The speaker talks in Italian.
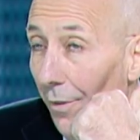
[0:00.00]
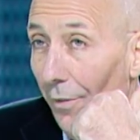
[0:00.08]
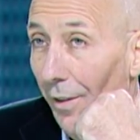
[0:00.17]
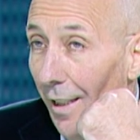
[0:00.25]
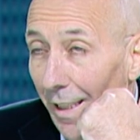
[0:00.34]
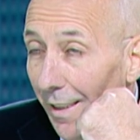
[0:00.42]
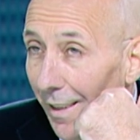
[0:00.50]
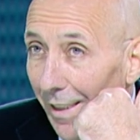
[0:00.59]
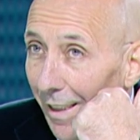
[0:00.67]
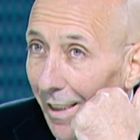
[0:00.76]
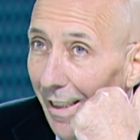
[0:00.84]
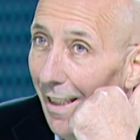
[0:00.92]

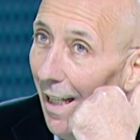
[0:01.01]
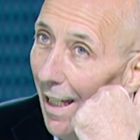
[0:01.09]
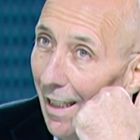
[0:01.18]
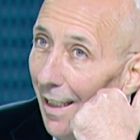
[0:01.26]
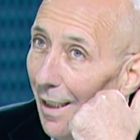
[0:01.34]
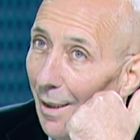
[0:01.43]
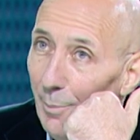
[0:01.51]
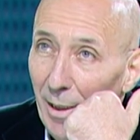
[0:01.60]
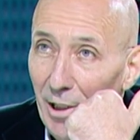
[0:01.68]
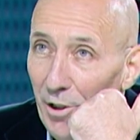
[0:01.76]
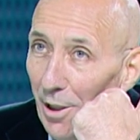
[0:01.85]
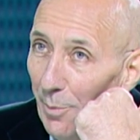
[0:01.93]
afferente alla
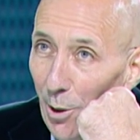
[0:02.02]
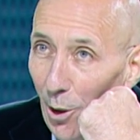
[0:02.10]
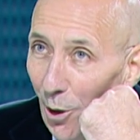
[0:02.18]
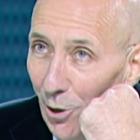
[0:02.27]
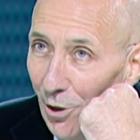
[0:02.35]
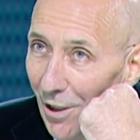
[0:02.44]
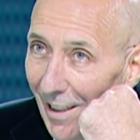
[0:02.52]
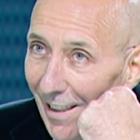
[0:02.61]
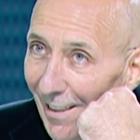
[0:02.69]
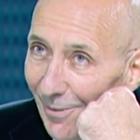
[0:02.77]
medicina biologica.